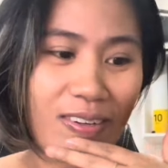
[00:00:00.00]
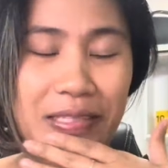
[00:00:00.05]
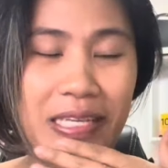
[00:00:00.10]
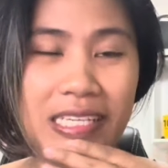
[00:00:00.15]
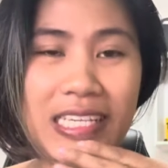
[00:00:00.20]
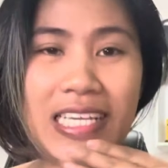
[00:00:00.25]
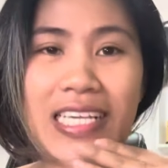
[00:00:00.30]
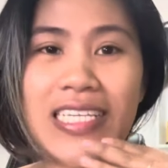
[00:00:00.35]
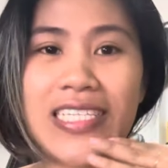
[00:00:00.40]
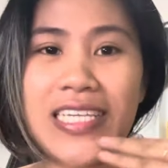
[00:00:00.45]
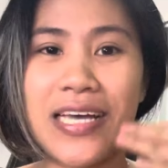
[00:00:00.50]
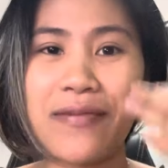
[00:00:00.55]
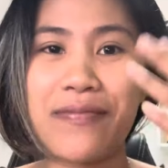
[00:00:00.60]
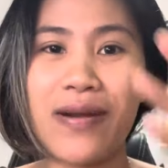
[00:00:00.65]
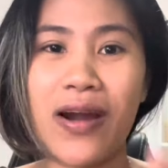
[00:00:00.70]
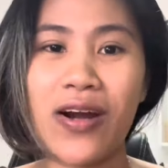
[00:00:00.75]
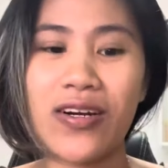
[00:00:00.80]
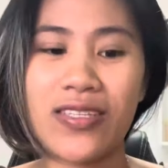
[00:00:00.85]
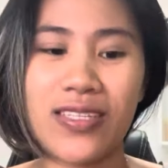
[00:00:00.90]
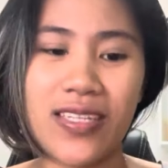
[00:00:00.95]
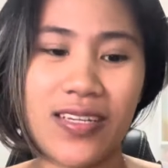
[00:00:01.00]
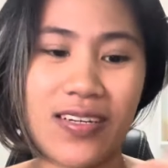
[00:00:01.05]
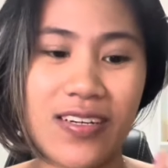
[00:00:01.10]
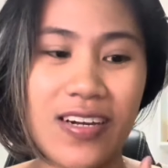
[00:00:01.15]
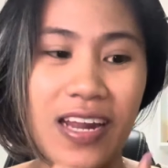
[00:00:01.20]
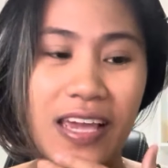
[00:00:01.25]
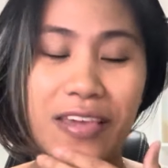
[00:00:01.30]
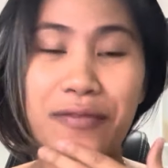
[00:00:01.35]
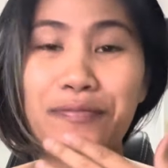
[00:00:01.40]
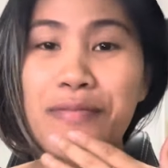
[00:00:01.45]
This is about the
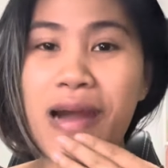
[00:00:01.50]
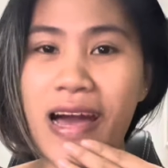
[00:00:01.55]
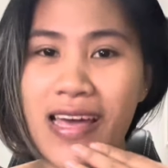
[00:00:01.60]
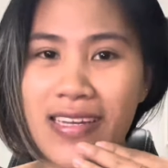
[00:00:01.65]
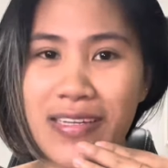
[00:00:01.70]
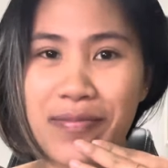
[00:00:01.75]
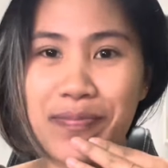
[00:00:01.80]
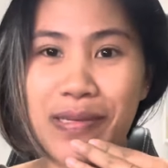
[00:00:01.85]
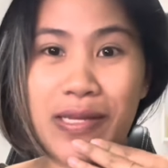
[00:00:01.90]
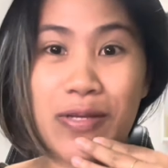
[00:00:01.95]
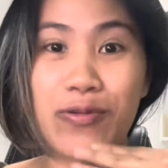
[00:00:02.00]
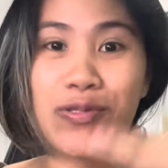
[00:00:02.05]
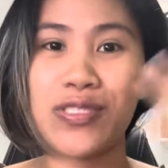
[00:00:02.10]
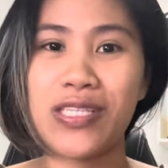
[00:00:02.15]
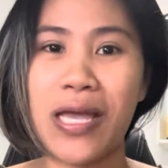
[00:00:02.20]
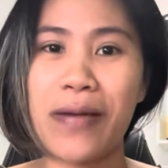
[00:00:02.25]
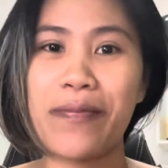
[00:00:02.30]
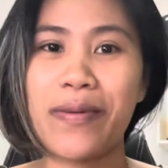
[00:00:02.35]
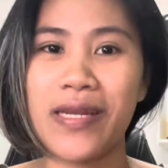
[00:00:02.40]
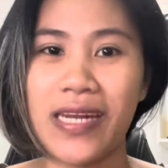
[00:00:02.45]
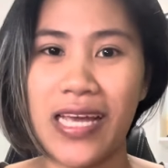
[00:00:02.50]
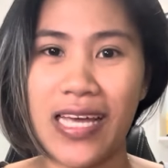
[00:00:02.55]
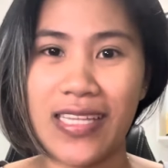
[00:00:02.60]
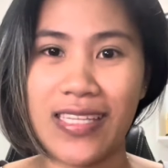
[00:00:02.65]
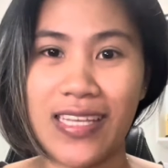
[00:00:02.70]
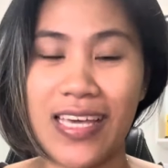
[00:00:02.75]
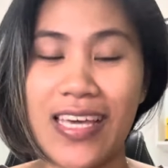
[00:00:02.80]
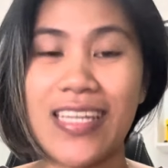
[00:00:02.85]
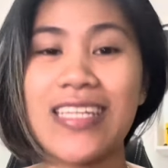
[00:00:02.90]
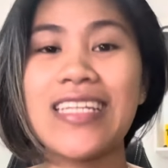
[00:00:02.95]
Ray-Ban na pinag-usapan
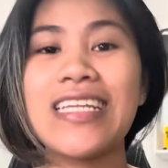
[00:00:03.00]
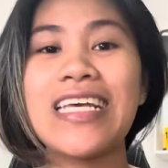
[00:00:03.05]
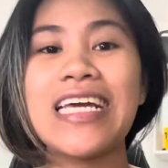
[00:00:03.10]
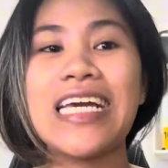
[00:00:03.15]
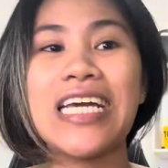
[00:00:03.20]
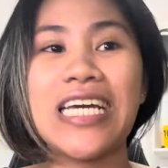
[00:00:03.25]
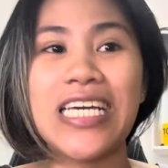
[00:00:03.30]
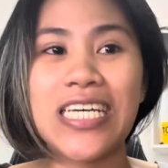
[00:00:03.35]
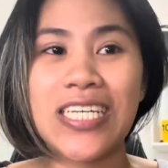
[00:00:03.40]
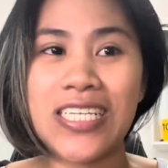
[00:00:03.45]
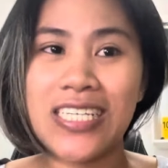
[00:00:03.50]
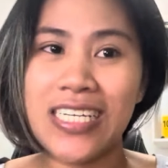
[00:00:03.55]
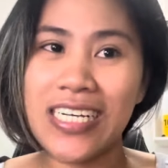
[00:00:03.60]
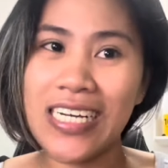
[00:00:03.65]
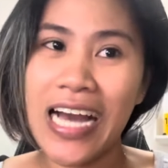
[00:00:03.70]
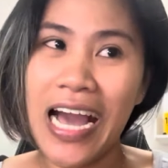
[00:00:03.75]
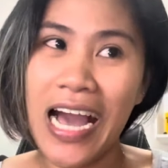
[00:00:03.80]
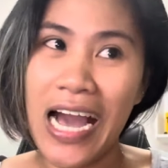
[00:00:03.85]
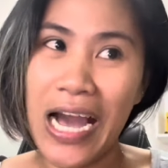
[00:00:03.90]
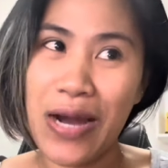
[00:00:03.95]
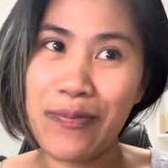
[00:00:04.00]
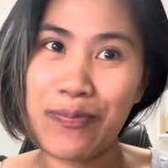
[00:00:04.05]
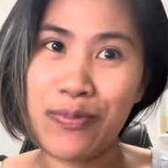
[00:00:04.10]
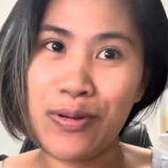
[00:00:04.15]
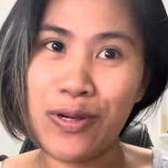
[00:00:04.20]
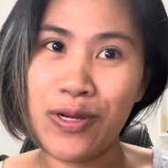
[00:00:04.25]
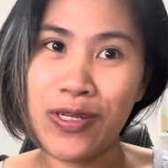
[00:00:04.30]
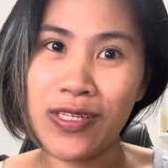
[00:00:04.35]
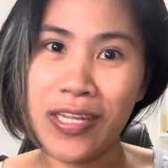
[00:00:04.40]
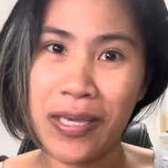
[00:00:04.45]
natin
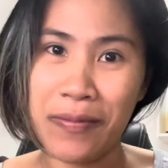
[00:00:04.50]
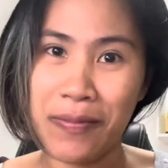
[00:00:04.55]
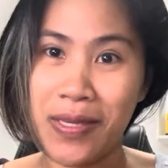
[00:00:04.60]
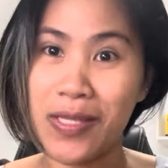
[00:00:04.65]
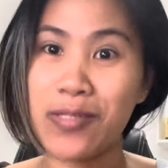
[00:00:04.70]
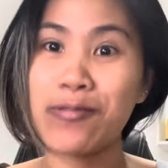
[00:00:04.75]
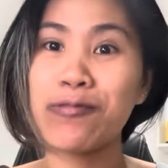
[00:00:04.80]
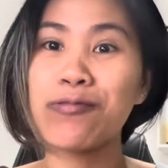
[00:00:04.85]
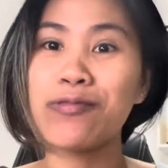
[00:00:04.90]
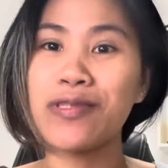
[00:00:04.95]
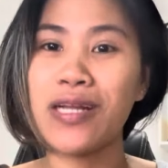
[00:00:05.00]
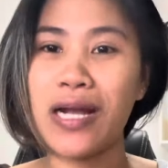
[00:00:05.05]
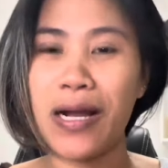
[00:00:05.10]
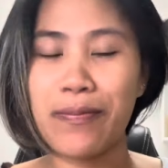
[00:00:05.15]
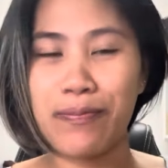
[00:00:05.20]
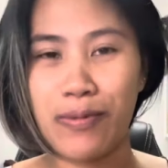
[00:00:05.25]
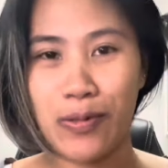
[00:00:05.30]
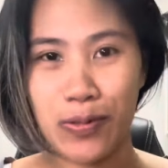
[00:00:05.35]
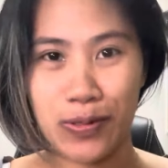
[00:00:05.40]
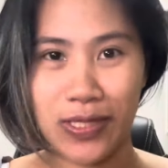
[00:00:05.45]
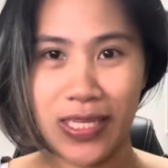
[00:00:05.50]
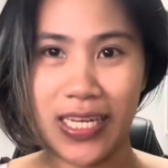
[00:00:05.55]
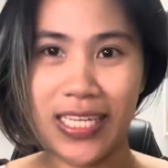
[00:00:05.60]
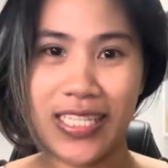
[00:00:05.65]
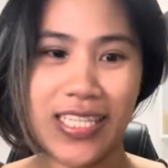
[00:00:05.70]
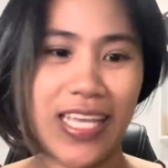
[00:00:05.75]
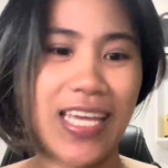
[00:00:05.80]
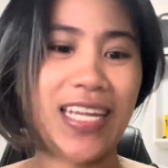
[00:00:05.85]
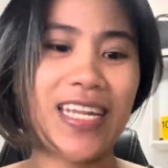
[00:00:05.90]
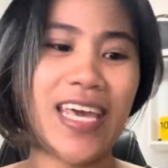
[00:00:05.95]
kahapon, I mean, nung unang upload
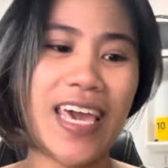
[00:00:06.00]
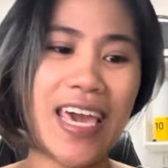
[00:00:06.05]
natin.